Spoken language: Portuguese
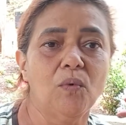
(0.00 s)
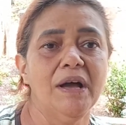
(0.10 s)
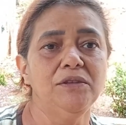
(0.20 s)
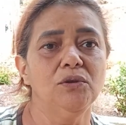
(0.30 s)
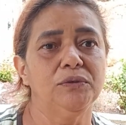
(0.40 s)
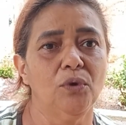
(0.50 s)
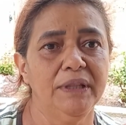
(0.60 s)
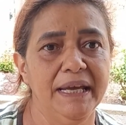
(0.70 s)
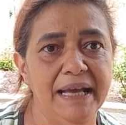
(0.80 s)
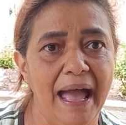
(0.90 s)
quando eu tô
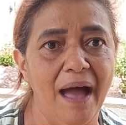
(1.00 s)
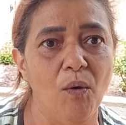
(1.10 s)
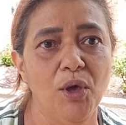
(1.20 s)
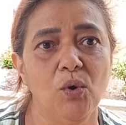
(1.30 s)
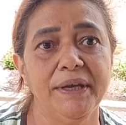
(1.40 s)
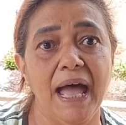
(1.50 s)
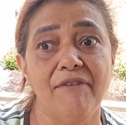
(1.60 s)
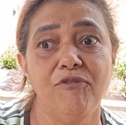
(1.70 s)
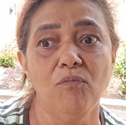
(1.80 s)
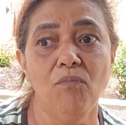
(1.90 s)
legal, eu
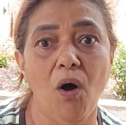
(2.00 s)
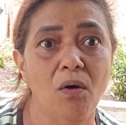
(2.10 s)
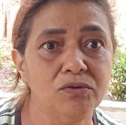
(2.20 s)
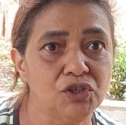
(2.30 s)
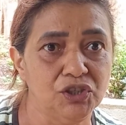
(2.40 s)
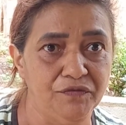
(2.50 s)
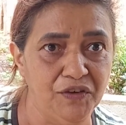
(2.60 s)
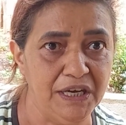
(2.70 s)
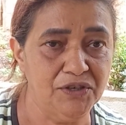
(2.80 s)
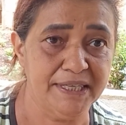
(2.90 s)
gravo um monte de vídeo,